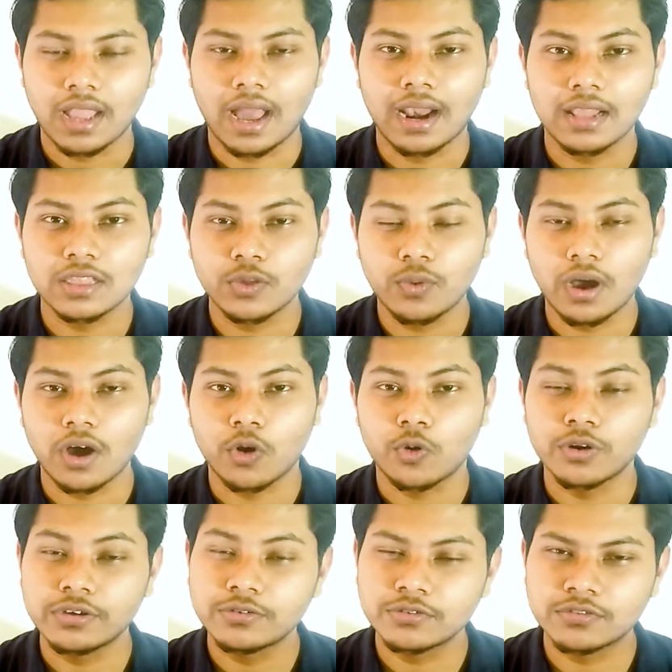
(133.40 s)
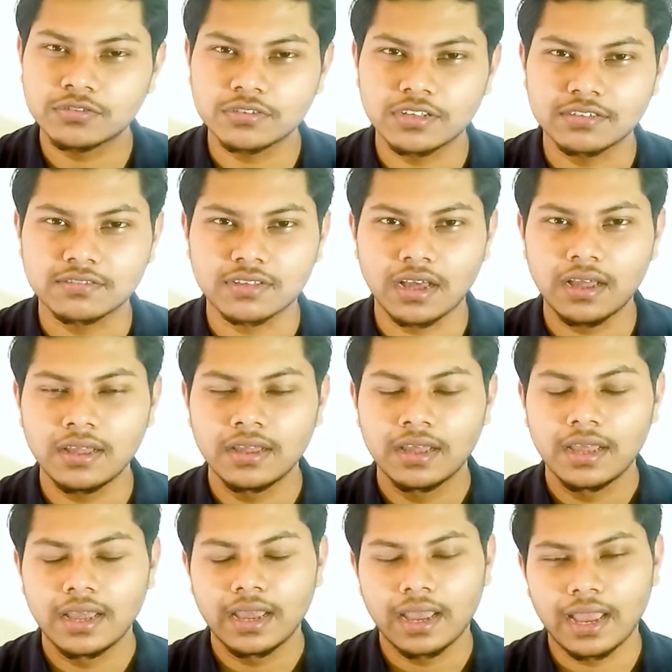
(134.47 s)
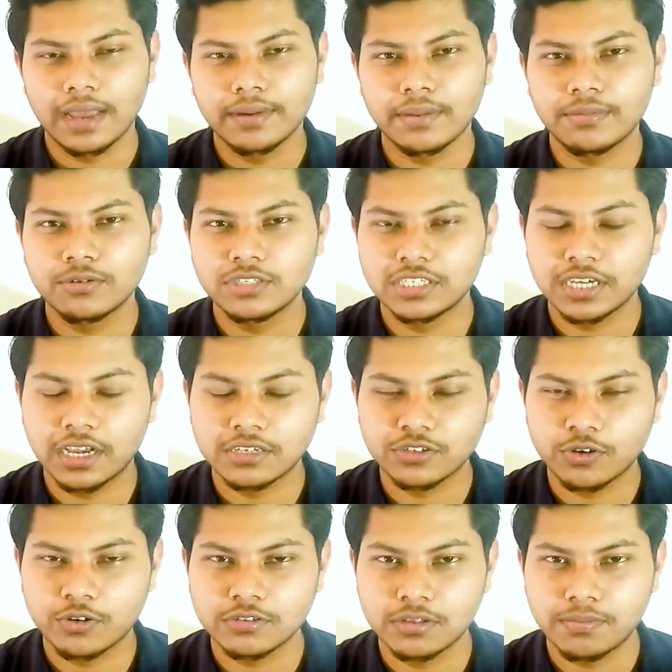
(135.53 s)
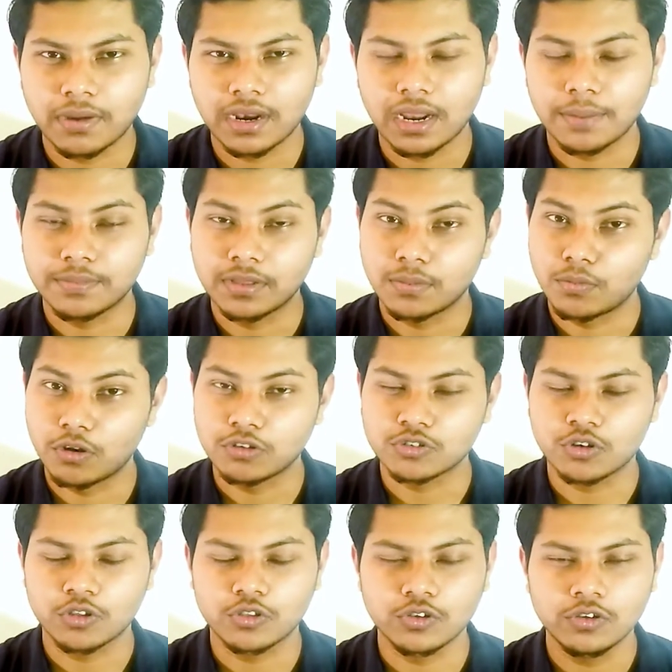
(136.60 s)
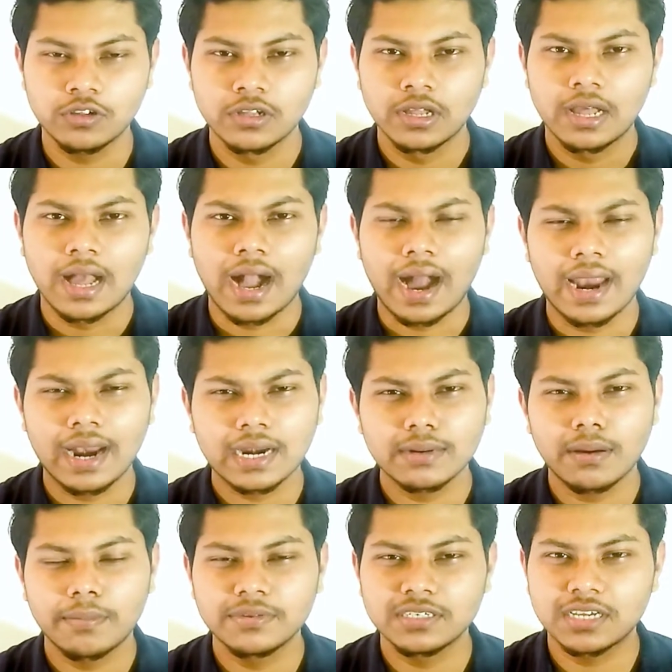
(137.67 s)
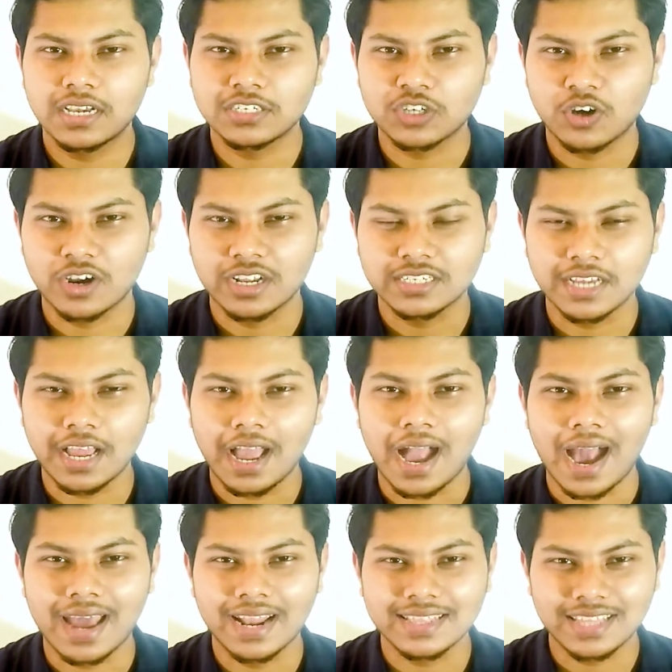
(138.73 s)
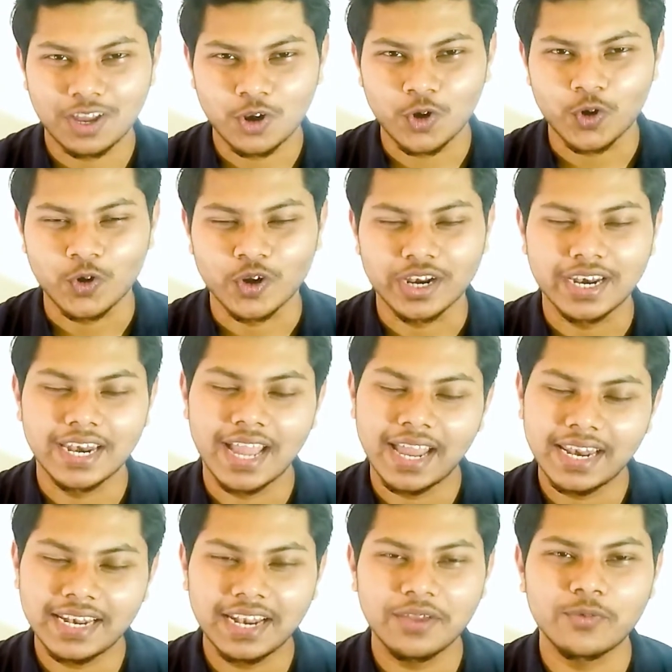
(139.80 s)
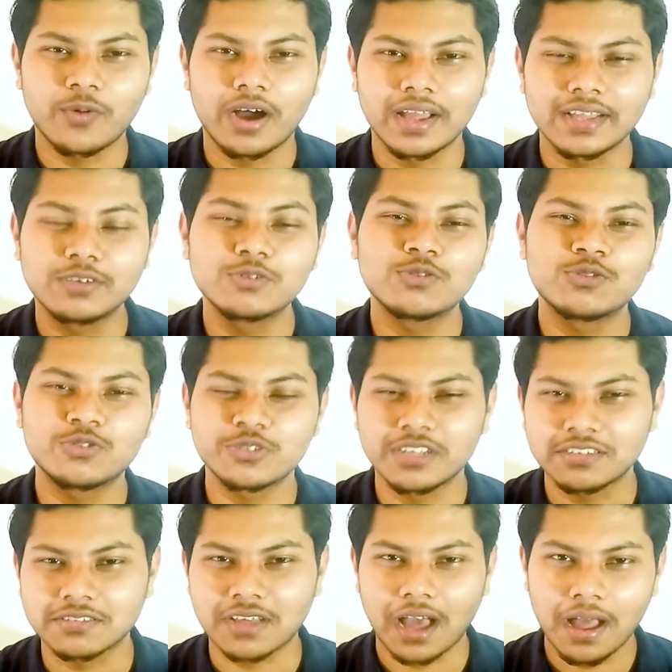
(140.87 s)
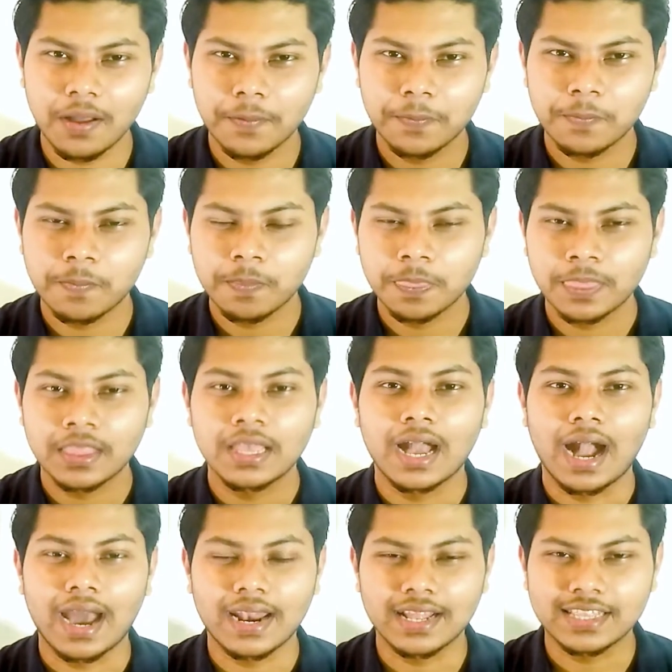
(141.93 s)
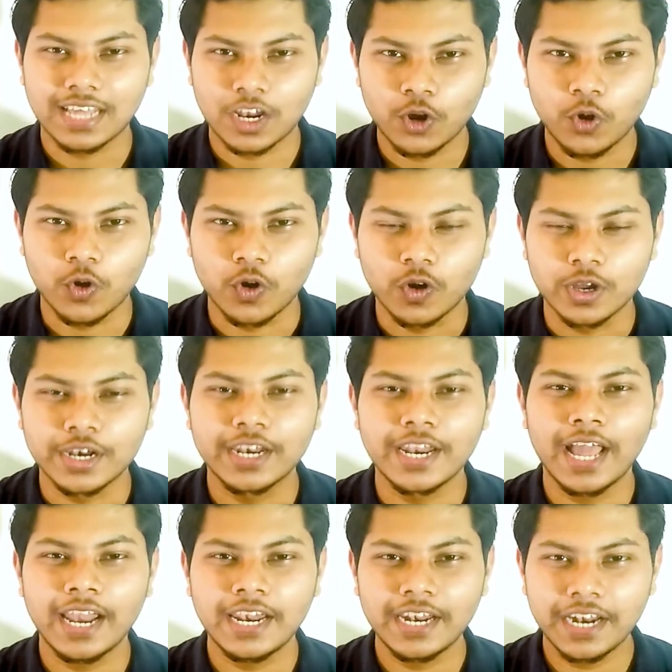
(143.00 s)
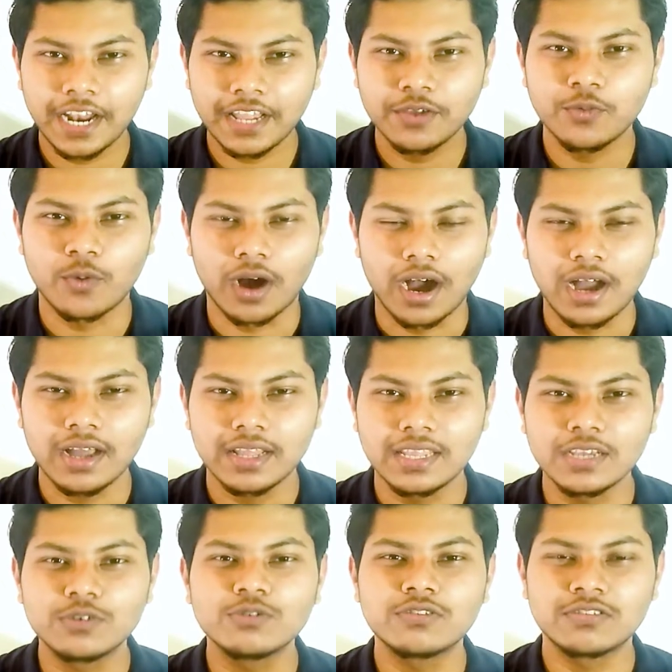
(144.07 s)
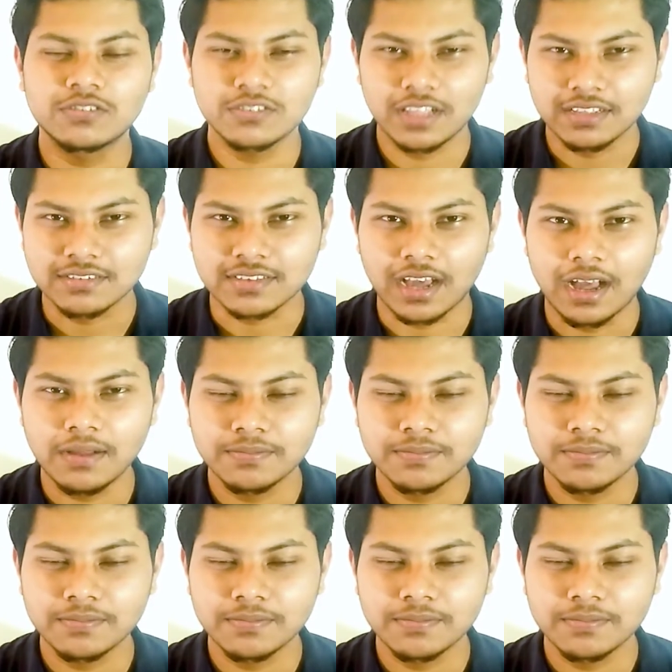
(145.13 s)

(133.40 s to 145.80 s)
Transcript: আনাতাওয়া ওই কুৎসু দেশকা এভাবে জিজ্ঞাসা করতে পারে আপনার বয়স কত আরেকটা ভাবে জিজ্ঞাসা করা যায় আনাতানো নেন্ডি ওয়া ইকুৎসু দেশকা হানা তানো নেনরেই ওয়া ইকুৎসু দেশকা